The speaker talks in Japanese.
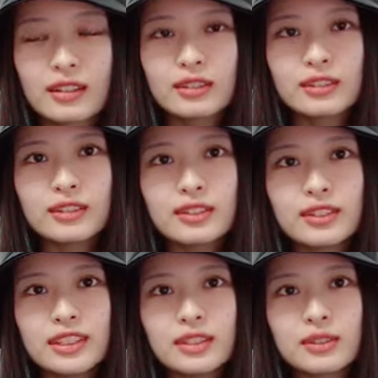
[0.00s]
本当
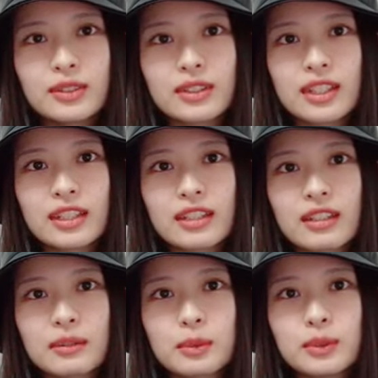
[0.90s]
にいいことないから、
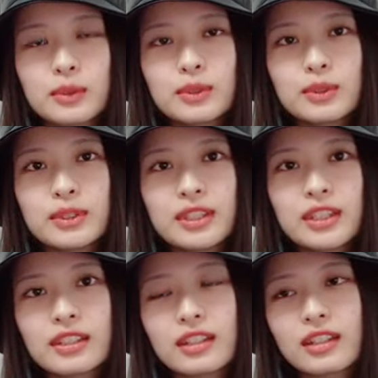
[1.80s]
もう本当に
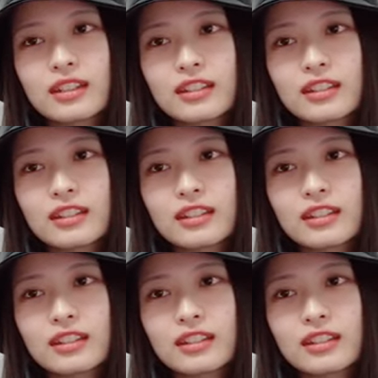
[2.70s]
嫌だ